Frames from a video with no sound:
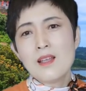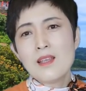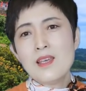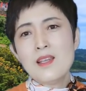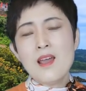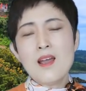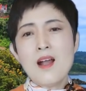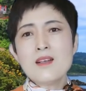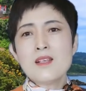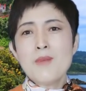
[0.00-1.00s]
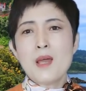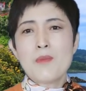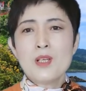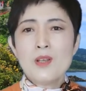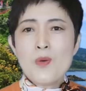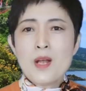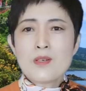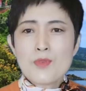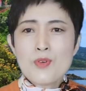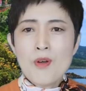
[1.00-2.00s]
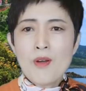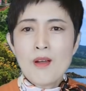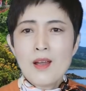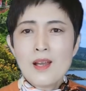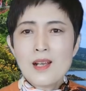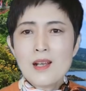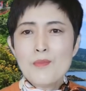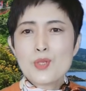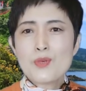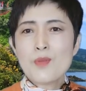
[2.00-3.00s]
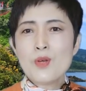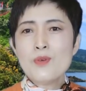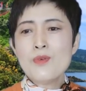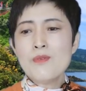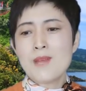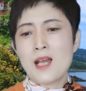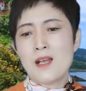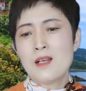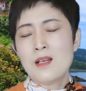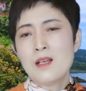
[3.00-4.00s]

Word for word: 你那二三百枚能管什么用？根本就没有用嘛。